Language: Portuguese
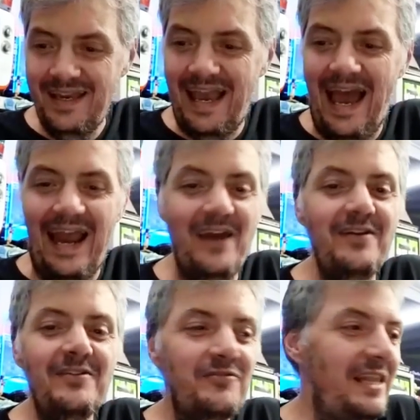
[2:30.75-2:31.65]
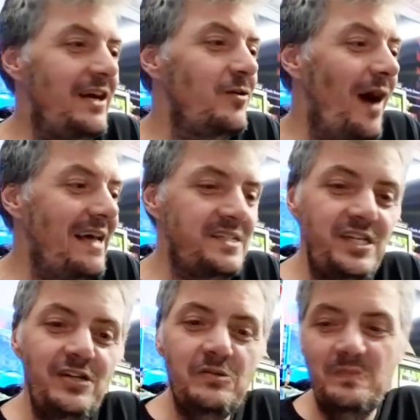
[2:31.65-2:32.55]
Caralho, falei um
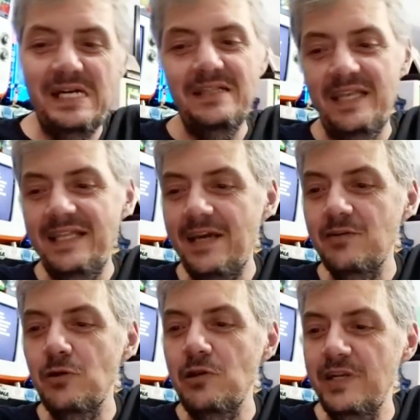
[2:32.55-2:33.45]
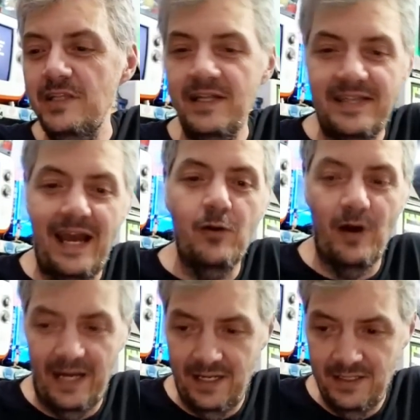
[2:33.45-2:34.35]
azinho, mano, tem nego dolorido até
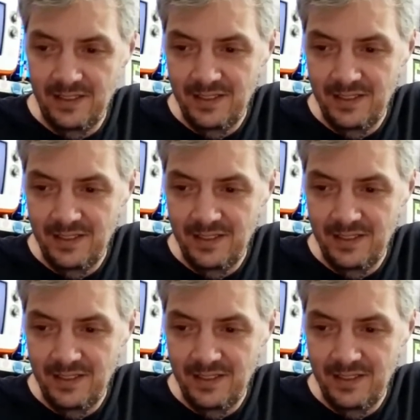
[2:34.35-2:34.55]
agora.